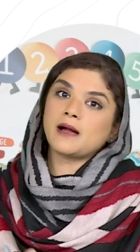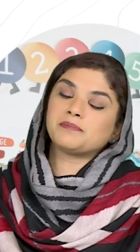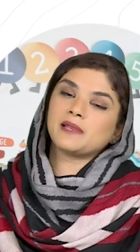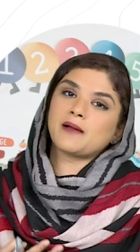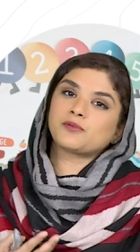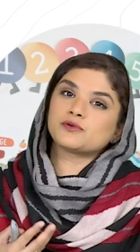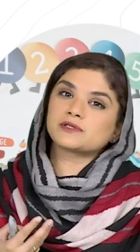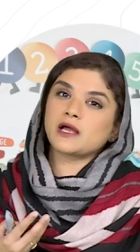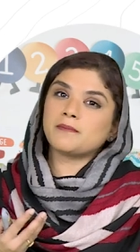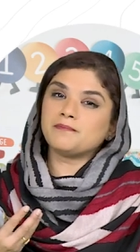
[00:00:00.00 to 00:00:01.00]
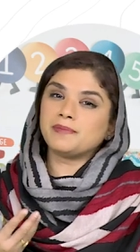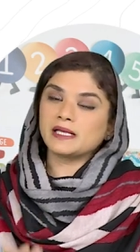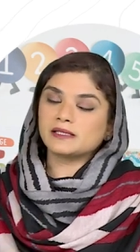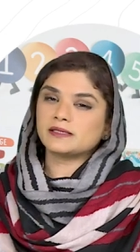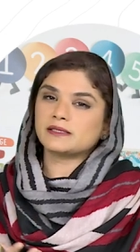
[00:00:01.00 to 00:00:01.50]
अपने आप को उसका
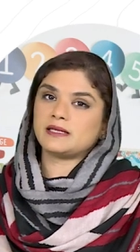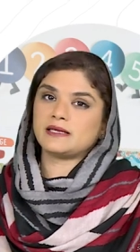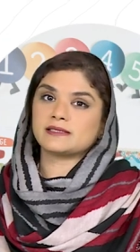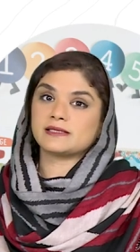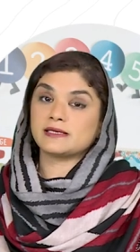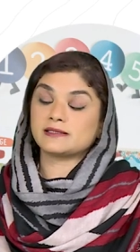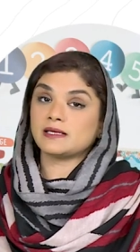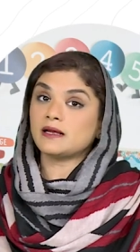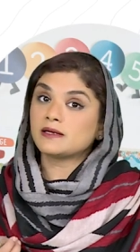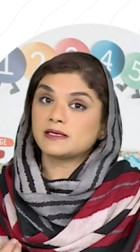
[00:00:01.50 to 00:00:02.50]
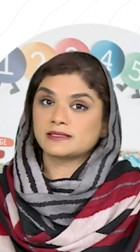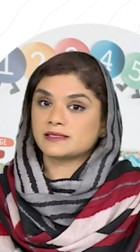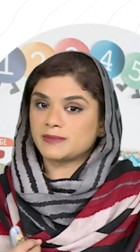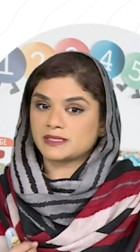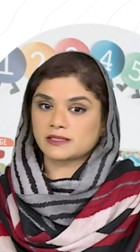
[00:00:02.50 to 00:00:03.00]
बेहतर तरीके से हिस्सा
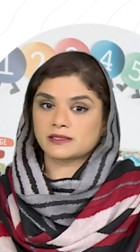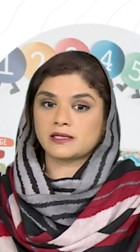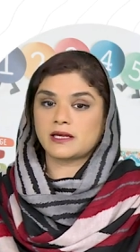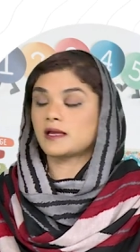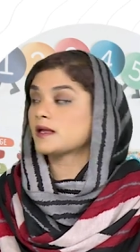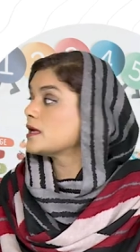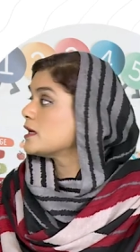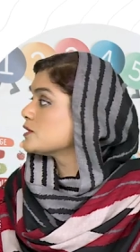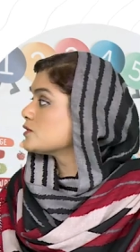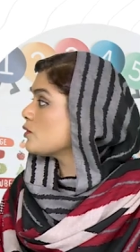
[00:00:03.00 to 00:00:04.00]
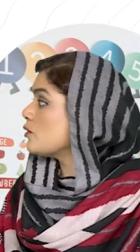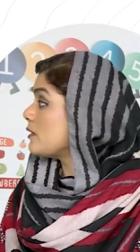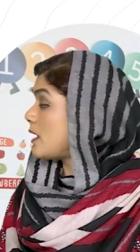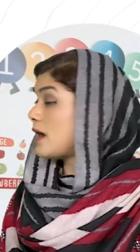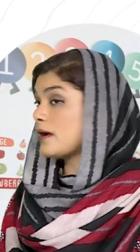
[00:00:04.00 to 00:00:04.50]
समझ सकते हैं सो so,
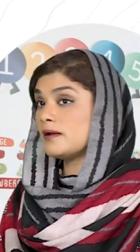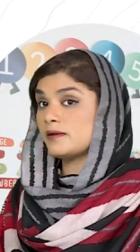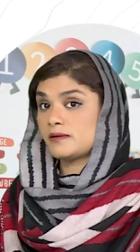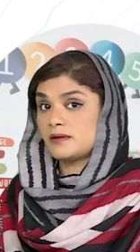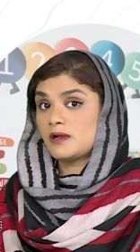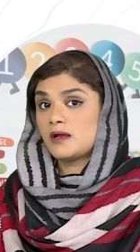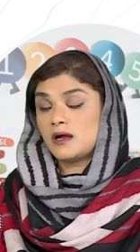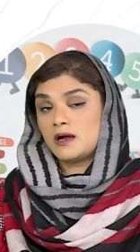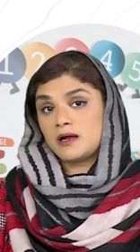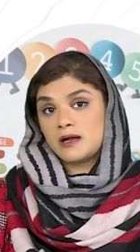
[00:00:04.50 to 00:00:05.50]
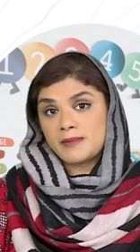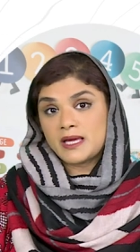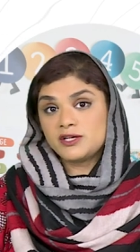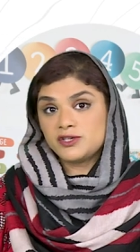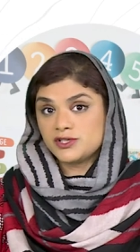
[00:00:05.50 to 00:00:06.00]
अगर
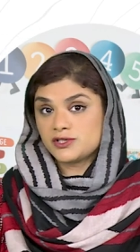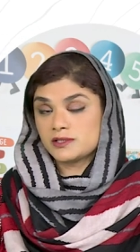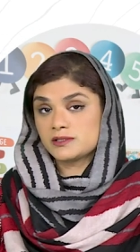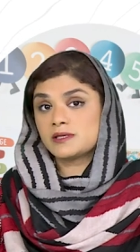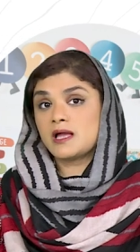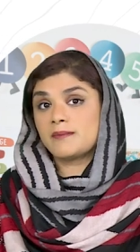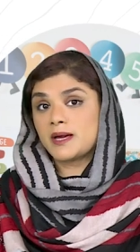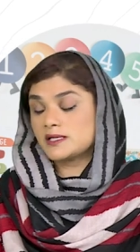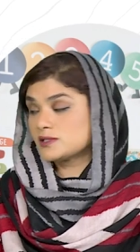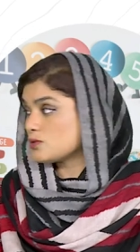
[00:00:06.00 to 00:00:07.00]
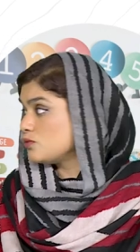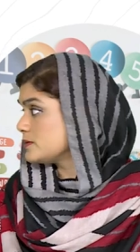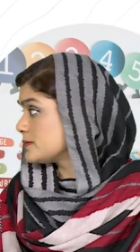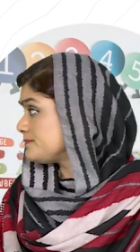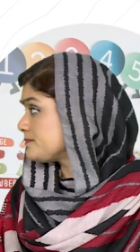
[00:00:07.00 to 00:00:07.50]
हमारे टीचर्स या हमारे
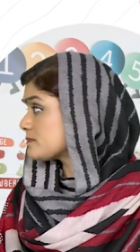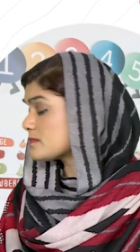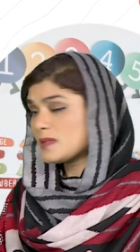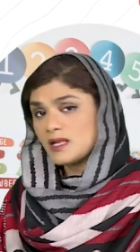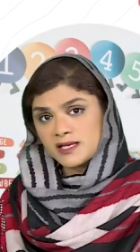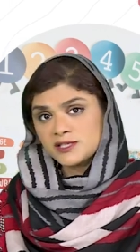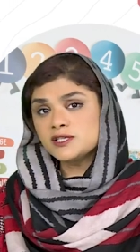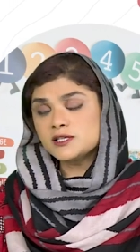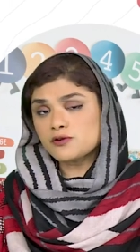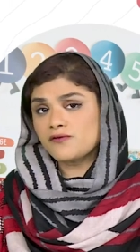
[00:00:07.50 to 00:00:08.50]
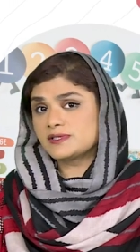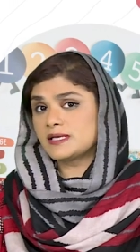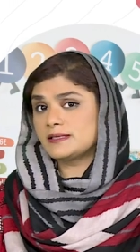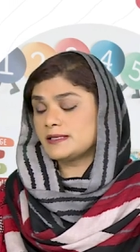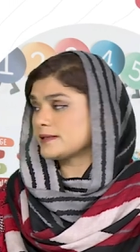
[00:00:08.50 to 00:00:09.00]
स्कूल्स इस चीज़ को
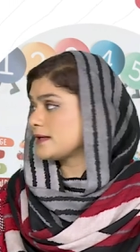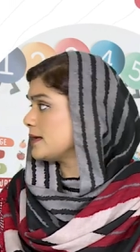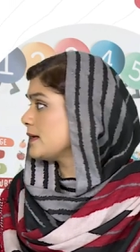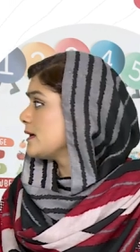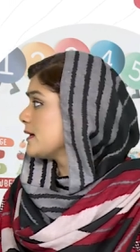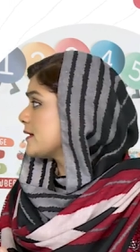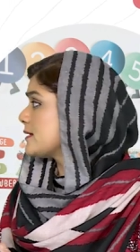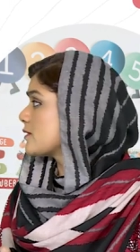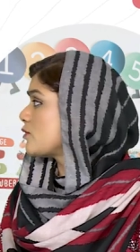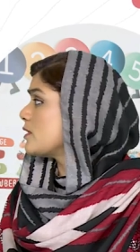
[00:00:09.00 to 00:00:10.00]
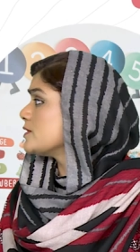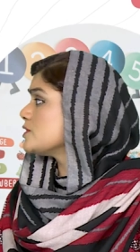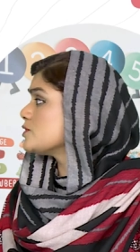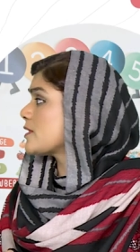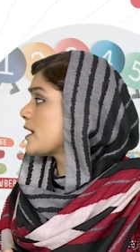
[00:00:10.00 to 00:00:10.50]
फैसिलिटेट करें कि
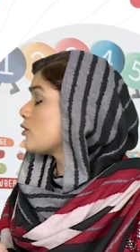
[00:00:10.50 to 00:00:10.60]
टेक्नोलॉजी जो है